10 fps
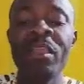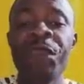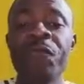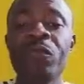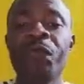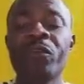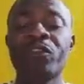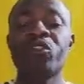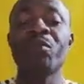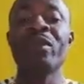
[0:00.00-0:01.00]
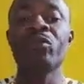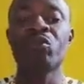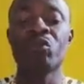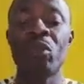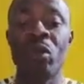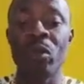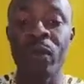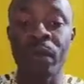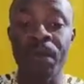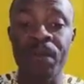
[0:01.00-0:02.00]
il faut forcément une douleur
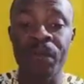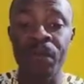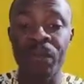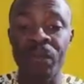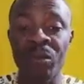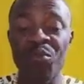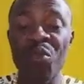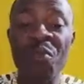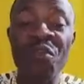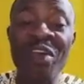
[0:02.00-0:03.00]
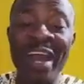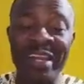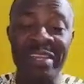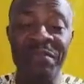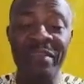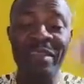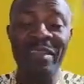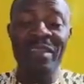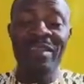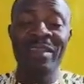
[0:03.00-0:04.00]
pour pouvoir arriver
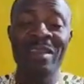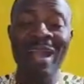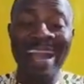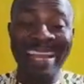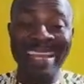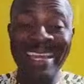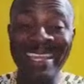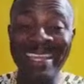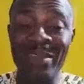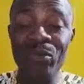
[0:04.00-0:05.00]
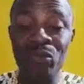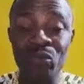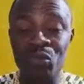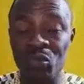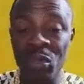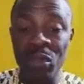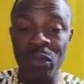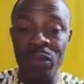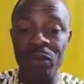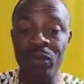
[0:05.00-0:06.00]
à guérir une autre douleur
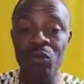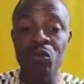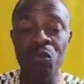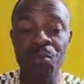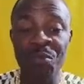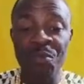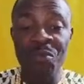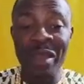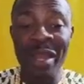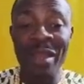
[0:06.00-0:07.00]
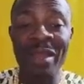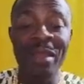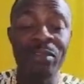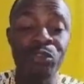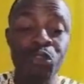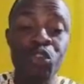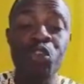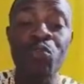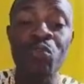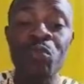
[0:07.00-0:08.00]
ou pouvoir
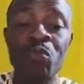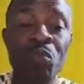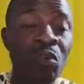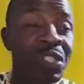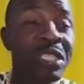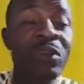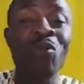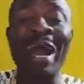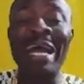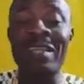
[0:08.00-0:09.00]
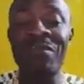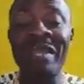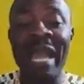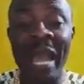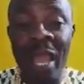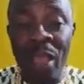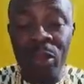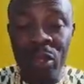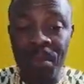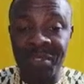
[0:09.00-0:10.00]
surmonter ou arriver à
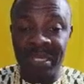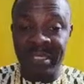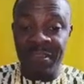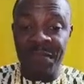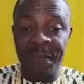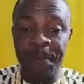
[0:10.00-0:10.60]
un objectif.